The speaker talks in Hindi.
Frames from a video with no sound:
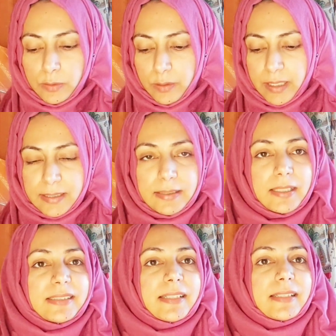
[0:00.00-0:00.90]
थोड़ा
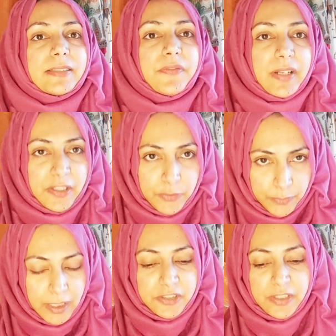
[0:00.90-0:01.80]
सा इस तरह से फ्रेश
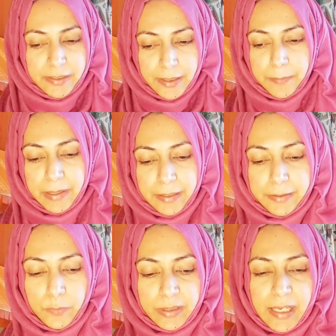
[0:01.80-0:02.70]
होना चाहिए
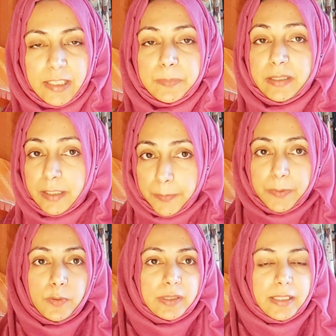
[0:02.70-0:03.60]
हमें क्योंकि हस्बैंड घर
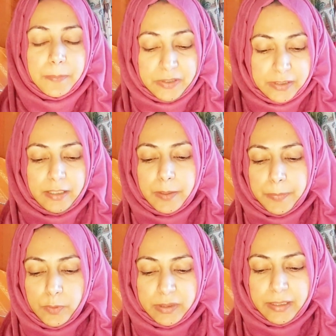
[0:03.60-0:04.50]
पे होते हैं बच्चे घर
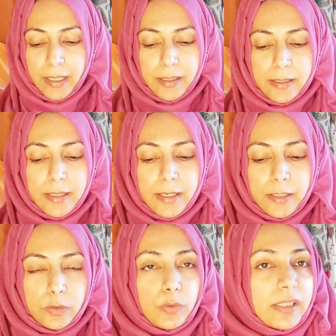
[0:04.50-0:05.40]
पे होते हैं
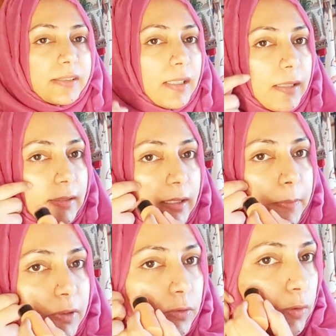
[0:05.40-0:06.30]
तो अच्छा लगता
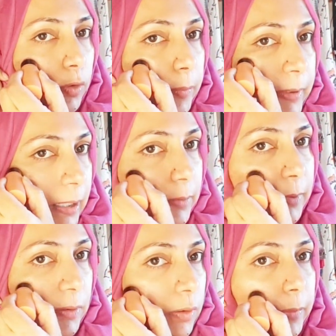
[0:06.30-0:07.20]
है बच्चों को भी
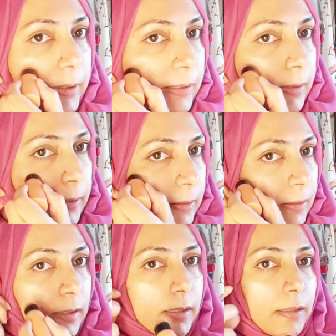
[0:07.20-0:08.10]
हस्बैंड को भी
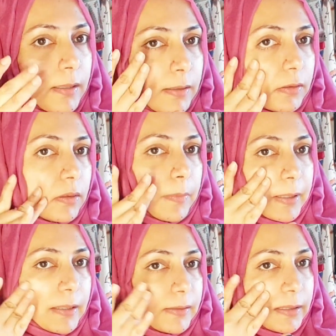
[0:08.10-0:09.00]
तो
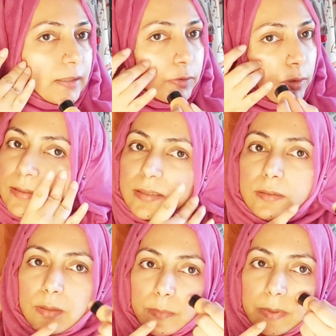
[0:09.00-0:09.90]
मैंने कहा चले
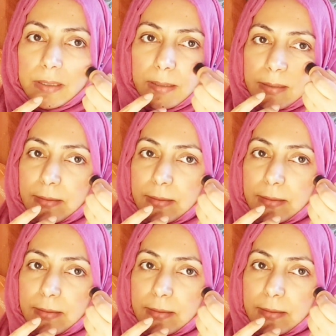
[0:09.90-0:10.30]
स्किन को भी ना